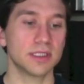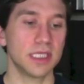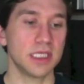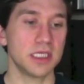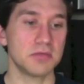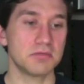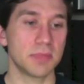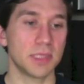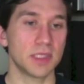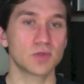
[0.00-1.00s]
di
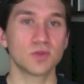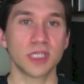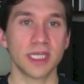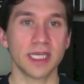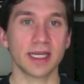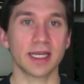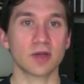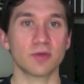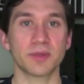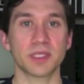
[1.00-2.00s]
eh, suggerirla
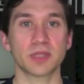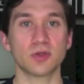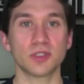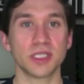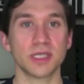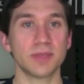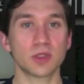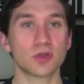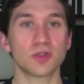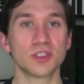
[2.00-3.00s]
come metodologi-
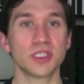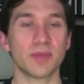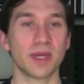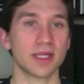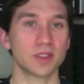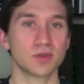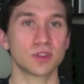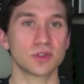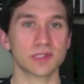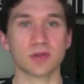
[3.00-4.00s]
metodologia per
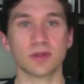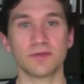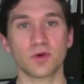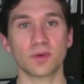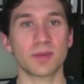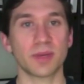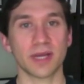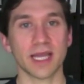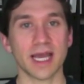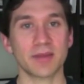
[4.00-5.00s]
raggiungere lo stato di forma per una
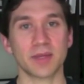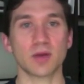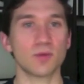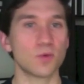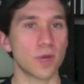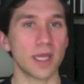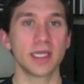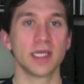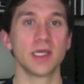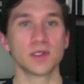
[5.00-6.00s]
gara, perché comunque
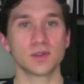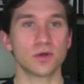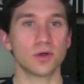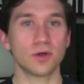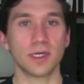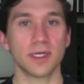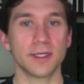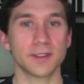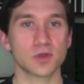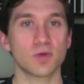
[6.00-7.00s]
sono
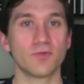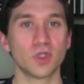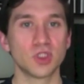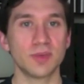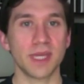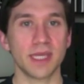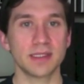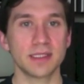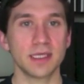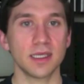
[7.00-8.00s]
eh,
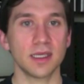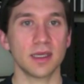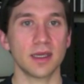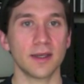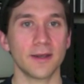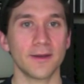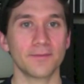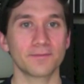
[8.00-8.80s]
sconvolgimenti eh,